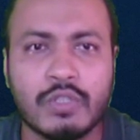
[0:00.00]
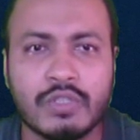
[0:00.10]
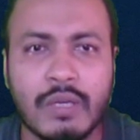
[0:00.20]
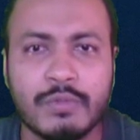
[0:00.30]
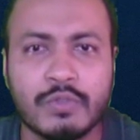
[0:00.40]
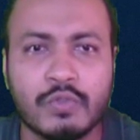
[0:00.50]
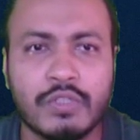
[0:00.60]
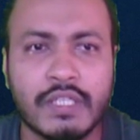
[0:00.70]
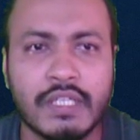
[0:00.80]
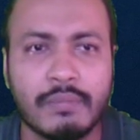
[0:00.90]
অবশ্যই আমি শুরু
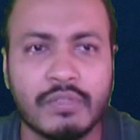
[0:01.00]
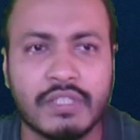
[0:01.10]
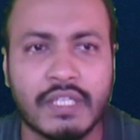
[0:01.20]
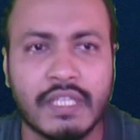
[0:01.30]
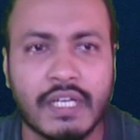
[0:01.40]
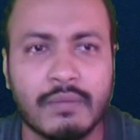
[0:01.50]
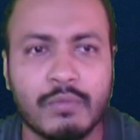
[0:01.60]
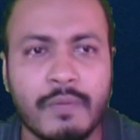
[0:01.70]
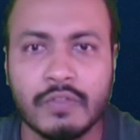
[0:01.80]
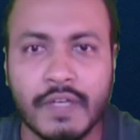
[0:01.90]
থেকেই আপনাদেরকে দেখাবো
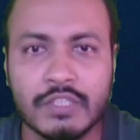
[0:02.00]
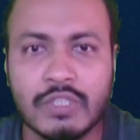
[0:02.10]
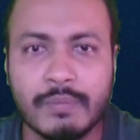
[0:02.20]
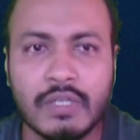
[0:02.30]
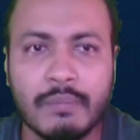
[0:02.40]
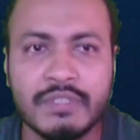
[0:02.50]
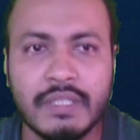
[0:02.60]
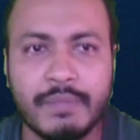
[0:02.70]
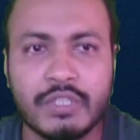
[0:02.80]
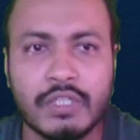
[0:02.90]
তো ফার্স্ট অফ অল আমি
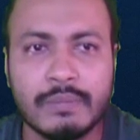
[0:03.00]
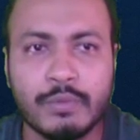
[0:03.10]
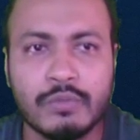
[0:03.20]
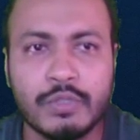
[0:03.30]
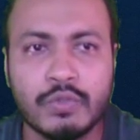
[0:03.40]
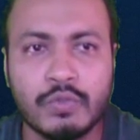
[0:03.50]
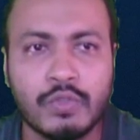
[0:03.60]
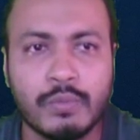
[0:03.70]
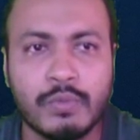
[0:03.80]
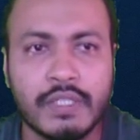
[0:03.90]
যে বিষয়টা প্রথমে শুরু
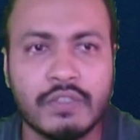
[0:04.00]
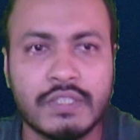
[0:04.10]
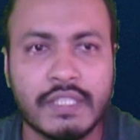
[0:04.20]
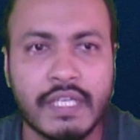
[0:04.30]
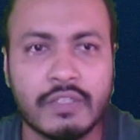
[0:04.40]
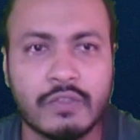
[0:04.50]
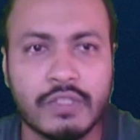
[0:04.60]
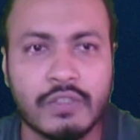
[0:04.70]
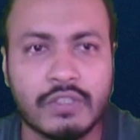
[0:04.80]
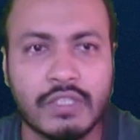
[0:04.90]
করব এটা হচ্ছে
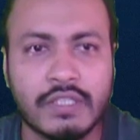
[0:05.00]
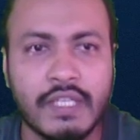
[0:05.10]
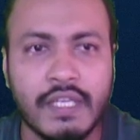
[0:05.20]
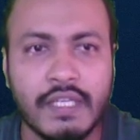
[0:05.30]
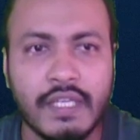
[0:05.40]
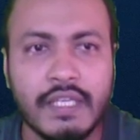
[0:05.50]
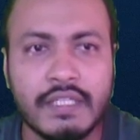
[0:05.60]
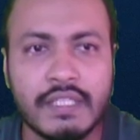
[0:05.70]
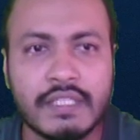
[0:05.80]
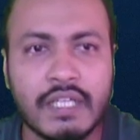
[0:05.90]
ক্যাটাগরি অর্থাৎ এই
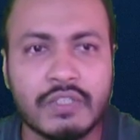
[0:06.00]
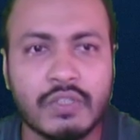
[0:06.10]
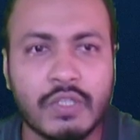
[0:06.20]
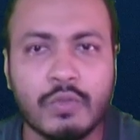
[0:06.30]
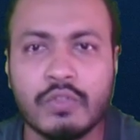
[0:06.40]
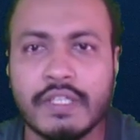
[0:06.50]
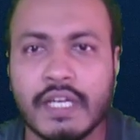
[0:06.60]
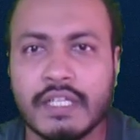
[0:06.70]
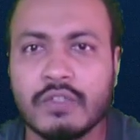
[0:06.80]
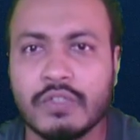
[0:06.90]
গিকটা আসলে কোন
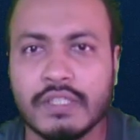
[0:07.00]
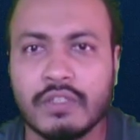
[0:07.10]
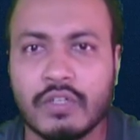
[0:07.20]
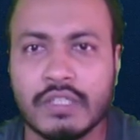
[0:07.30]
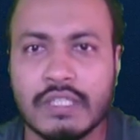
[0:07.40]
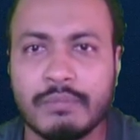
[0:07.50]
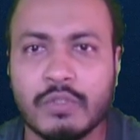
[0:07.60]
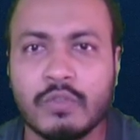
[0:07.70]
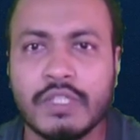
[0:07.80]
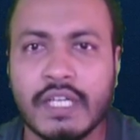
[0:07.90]
ক্যাটাগরির অর্থাৎ আপনি
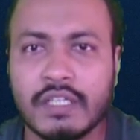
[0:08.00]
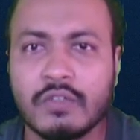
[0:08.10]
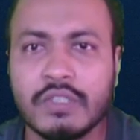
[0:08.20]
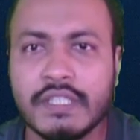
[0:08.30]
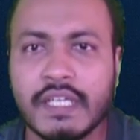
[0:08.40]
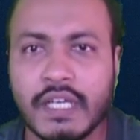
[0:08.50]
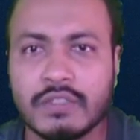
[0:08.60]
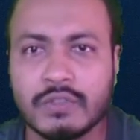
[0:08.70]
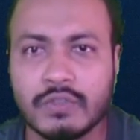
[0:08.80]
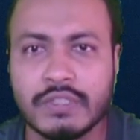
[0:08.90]
কোন ক্যাটাগরি নিয়ে
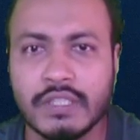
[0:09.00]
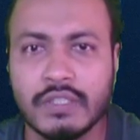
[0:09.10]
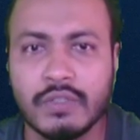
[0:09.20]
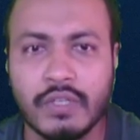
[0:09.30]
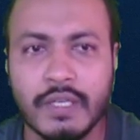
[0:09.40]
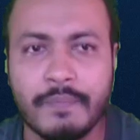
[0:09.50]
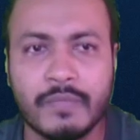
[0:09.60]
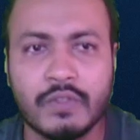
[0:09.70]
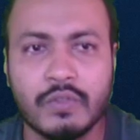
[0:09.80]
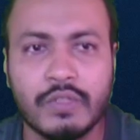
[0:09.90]
কাজ করছেন ওকে
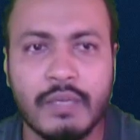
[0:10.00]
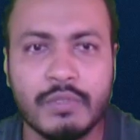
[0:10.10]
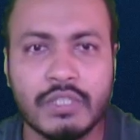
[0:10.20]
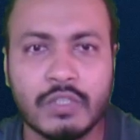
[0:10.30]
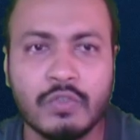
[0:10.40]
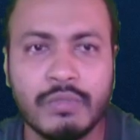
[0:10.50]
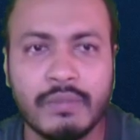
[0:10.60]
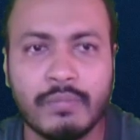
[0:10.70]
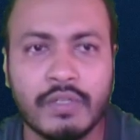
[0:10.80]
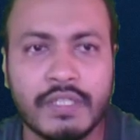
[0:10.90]
তো এই বিষয়টা খুবই
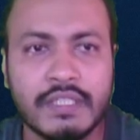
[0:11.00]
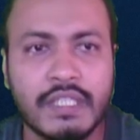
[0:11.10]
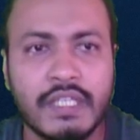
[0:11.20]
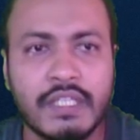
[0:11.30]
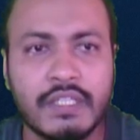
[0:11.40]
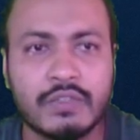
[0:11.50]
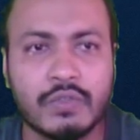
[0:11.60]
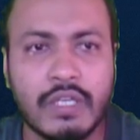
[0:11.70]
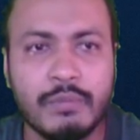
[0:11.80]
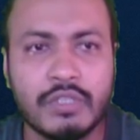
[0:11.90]
ইম্পর্ট্যান্ট সো
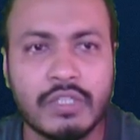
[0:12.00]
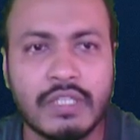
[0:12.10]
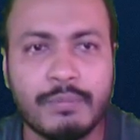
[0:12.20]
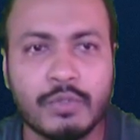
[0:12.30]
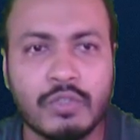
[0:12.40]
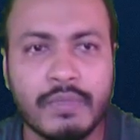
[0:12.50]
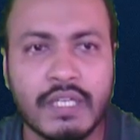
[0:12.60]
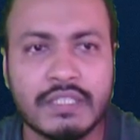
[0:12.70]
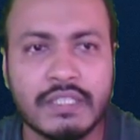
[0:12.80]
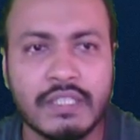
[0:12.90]
এই বিষয়টা প্রথমে
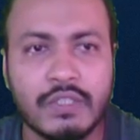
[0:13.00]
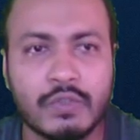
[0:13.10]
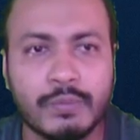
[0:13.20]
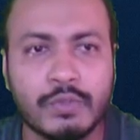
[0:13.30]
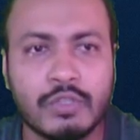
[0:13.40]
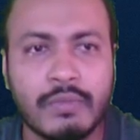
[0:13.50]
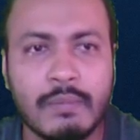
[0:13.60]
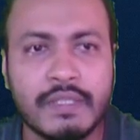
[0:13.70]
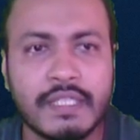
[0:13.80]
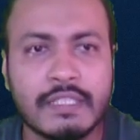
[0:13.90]
আসছে তো প্রথমে
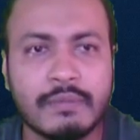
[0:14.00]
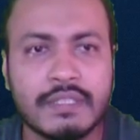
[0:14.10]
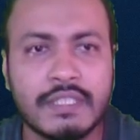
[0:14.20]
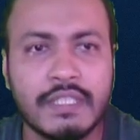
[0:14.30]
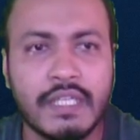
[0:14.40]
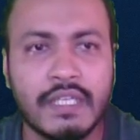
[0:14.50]
আমি দেখতে পাচ্ছি